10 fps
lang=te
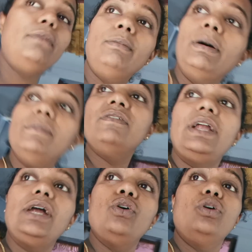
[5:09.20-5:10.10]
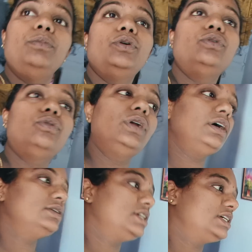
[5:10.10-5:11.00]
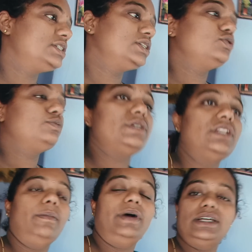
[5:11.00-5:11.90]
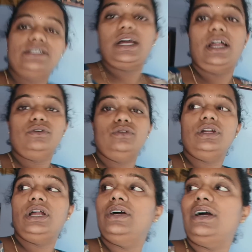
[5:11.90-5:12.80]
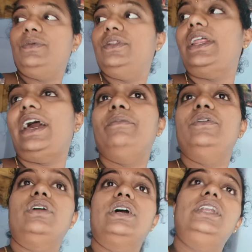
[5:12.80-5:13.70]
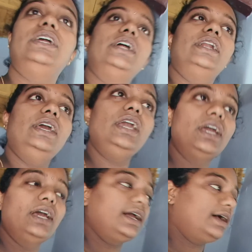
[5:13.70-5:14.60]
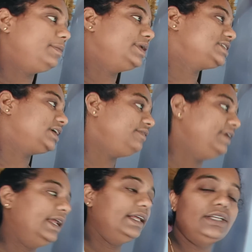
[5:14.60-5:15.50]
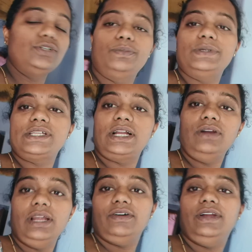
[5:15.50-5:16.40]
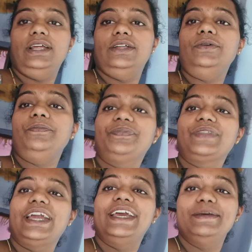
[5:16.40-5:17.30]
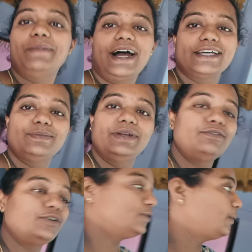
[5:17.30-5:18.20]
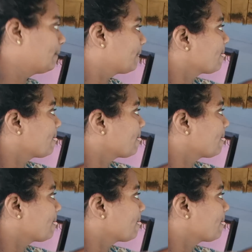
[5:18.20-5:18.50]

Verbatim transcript: మా మమ్మీ వాళ్ళ హోమ్ టూర్ కూడా చేసి చూపిద్దాం అనేసి అనుకుంటున్నాను కాకపోతే టైం దొరకట్లేదండి కంపల్సరీ వీలైతే చూపిస్తాను లేకుంటే లేదు ఇది మా హస్బెండ్ ఫోటో